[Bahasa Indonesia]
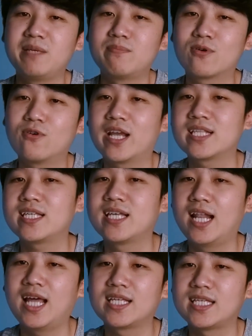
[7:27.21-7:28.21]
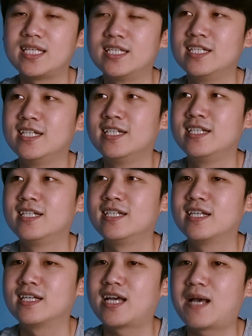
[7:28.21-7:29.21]
beli Poco X3 lagi.
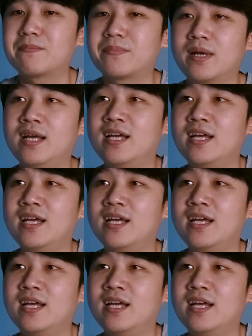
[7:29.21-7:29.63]
Apa